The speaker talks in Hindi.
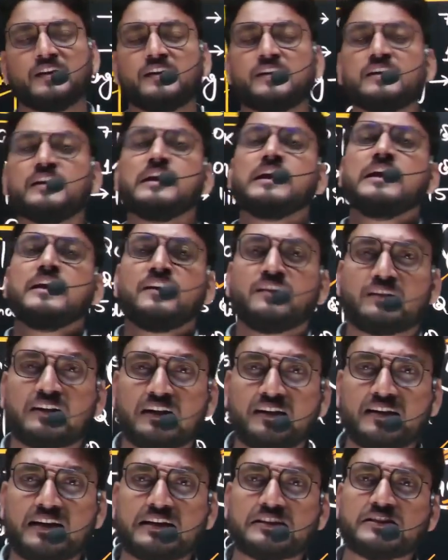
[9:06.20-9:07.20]
है
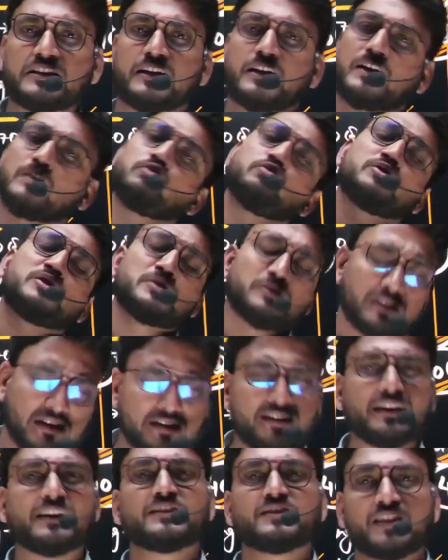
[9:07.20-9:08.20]
घटना चक्र तो इस
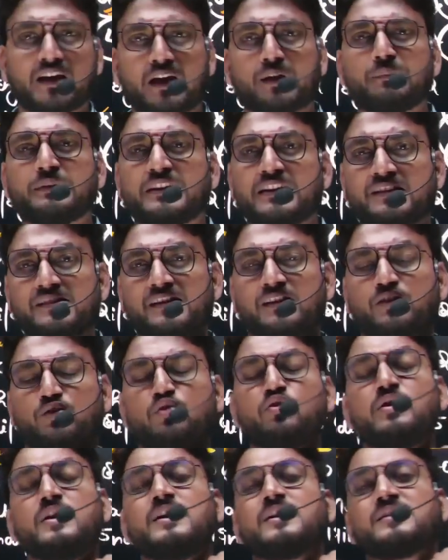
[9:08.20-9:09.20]
घटना चक्र भी देख सकते हो
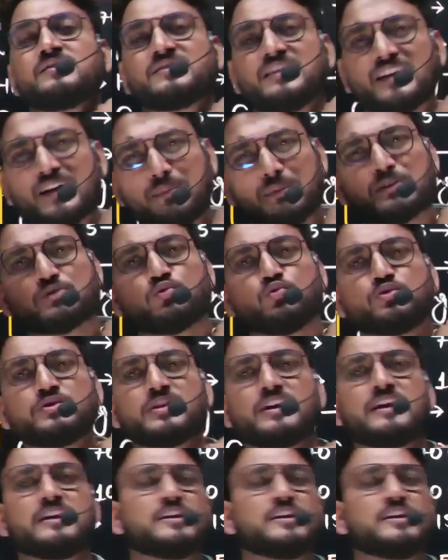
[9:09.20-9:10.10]
जिनके पास कुछ नहीं है